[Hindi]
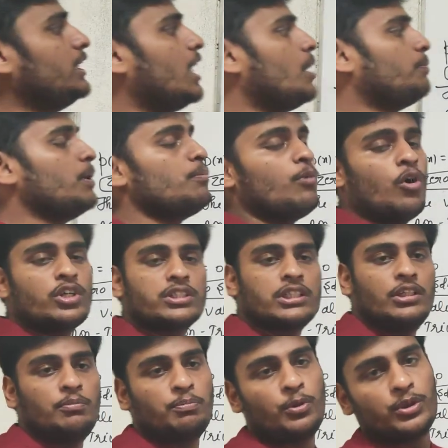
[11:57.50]
भी यहाँ पे
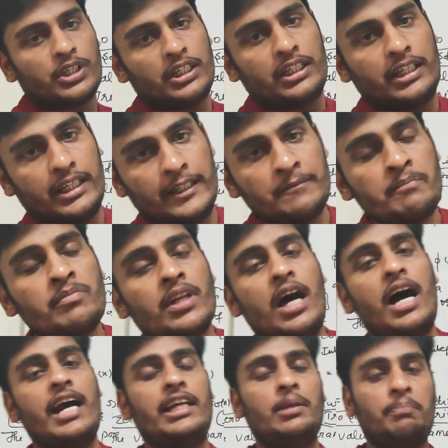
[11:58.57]
मोस्ट इंपॉर्टेंट है आई